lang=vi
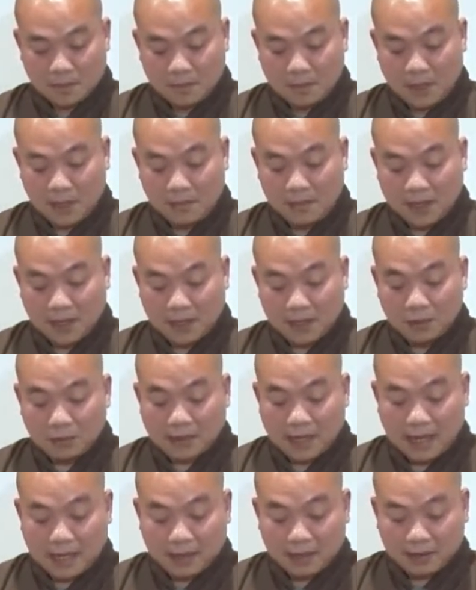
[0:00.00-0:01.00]
Như vậy chúng
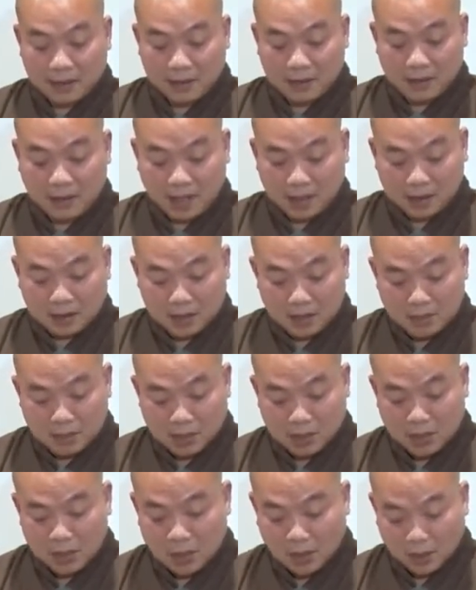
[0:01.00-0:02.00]
ta có thể dẫn tới một
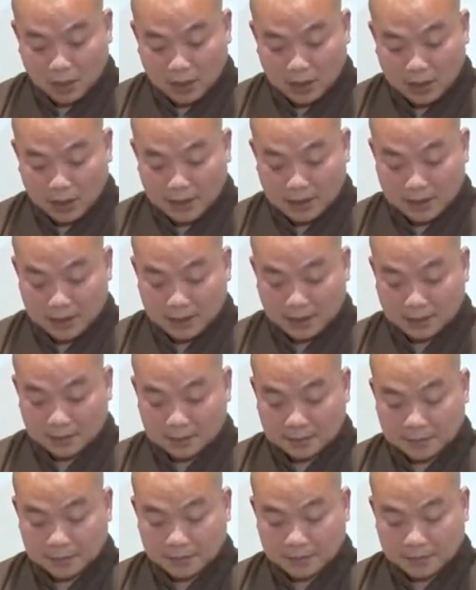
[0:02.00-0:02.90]
kết luận đó là gì?